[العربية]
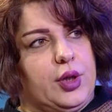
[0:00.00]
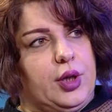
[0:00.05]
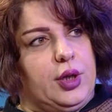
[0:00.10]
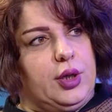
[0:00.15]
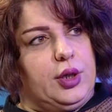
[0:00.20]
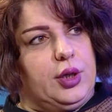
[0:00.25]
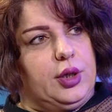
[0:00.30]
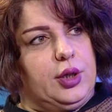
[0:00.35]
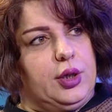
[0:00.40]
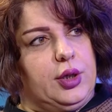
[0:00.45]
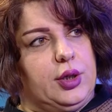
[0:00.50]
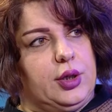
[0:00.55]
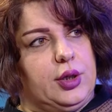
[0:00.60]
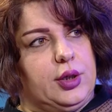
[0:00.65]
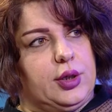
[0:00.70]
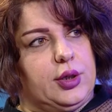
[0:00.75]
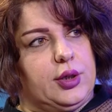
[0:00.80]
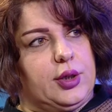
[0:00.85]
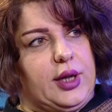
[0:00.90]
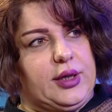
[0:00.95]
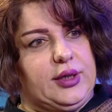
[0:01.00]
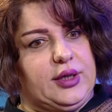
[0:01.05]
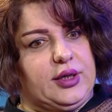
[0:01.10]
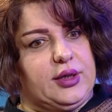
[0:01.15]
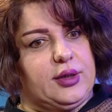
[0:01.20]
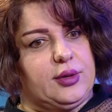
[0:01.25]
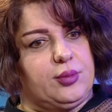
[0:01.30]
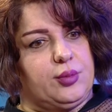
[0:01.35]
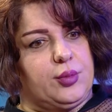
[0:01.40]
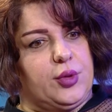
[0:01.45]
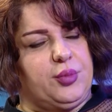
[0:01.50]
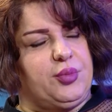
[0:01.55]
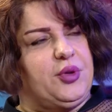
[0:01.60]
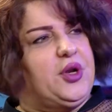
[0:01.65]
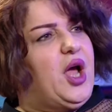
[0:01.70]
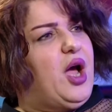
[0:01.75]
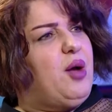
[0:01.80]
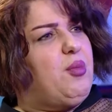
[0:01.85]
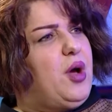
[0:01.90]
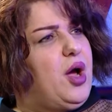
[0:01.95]
آه، يعني ابن
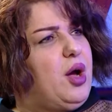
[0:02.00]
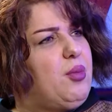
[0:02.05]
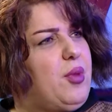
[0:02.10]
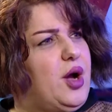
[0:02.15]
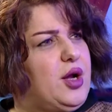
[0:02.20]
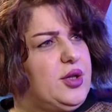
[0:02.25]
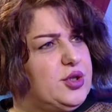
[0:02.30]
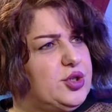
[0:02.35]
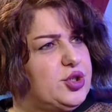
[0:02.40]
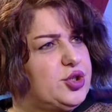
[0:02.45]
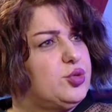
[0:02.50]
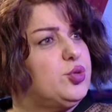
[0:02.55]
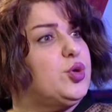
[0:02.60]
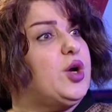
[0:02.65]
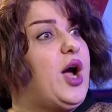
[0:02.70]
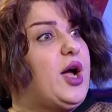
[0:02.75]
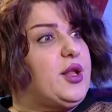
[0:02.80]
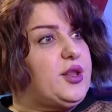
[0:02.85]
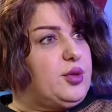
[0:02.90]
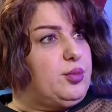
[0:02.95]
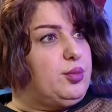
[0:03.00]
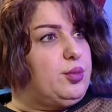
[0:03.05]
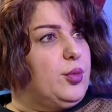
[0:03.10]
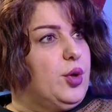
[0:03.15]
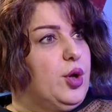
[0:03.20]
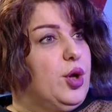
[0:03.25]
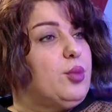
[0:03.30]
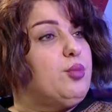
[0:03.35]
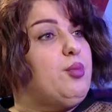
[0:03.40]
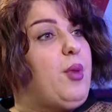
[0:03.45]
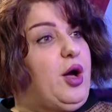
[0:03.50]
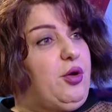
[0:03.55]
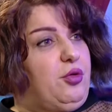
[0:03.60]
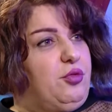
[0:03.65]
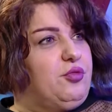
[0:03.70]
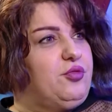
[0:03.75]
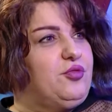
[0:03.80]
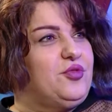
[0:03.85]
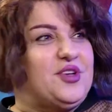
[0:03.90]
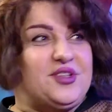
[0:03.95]
عمها ما ادري شنو كاتب
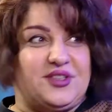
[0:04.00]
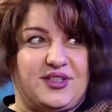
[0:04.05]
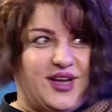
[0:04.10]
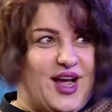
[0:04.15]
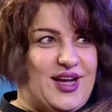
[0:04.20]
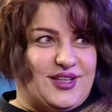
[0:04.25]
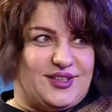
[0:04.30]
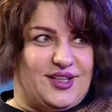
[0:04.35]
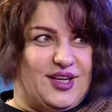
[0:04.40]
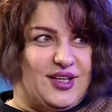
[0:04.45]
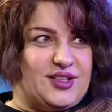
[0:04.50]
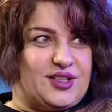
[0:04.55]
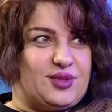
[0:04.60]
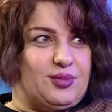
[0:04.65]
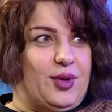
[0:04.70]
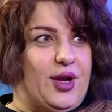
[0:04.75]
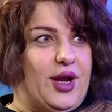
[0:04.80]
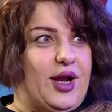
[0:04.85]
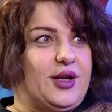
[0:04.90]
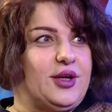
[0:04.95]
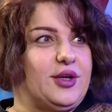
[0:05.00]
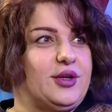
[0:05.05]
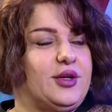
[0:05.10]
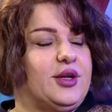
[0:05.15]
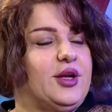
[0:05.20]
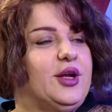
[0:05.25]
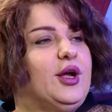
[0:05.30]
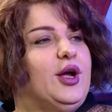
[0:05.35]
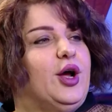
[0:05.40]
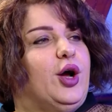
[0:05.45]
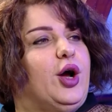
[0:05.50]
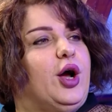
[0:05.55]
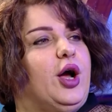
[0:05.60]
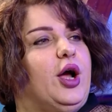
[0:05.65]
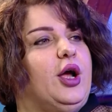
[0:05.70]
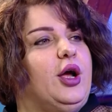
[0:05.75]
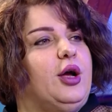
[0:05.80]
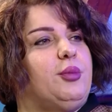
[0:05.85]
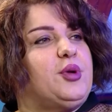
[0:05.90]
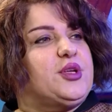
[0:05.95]
معروف ناسي اسمه يعني
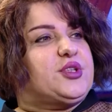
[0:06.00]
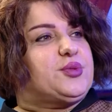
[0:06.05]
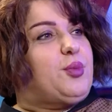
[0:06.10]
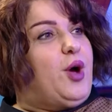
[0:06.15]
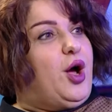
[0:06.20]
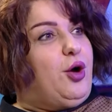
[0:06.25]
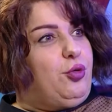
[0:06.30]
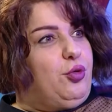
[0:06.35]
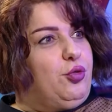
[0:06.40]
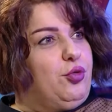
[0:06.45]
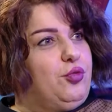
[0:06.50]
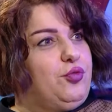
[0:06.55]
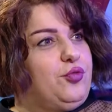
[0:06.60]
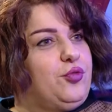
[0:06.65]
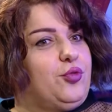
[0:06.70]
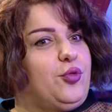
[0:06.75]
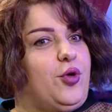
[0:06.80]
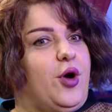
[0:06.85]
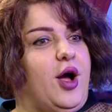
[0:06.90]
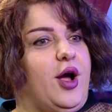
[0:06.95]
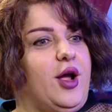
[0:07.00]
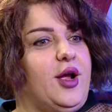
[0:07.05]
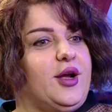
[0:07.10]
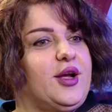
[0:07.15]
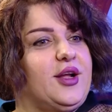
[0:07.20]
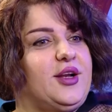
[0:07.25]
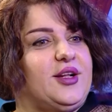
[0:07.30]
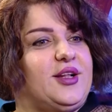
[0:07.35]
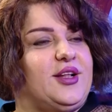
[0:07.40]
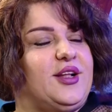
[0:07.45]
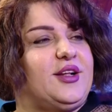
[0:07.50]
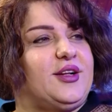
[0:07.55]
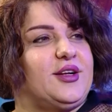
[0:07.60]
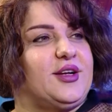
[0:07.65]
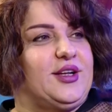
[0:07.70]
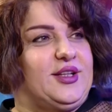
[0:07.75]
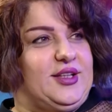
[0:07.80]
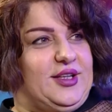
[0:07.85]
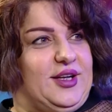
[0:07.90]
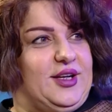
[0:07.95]
آه، بس معروف وهاي قلت
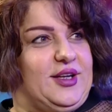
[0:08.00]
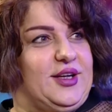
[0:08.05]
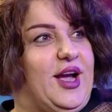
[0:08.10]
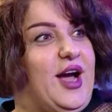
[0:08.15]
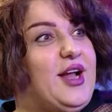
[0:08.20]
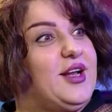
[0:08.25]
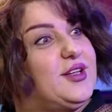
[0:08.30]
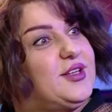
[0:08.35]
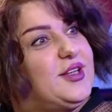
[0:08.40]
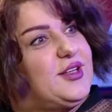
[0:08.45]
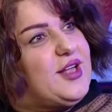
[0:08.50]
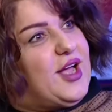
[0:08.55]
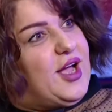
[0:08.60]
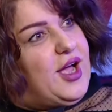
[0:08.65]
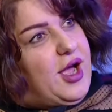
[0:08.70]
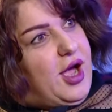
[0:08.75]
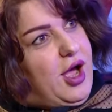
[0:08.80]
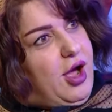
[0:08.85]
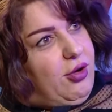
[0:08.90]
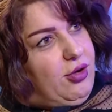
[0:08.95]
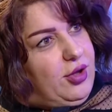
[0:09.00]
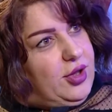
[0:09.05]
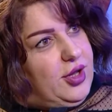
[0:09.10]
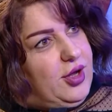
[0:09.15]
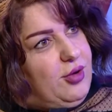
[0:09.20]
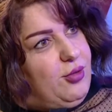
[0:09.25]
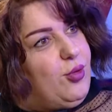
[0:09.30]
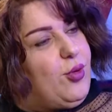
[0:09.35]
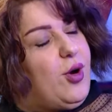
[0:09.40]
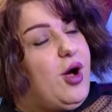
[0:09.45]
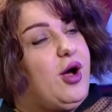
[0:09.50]
قلت قالت اخذها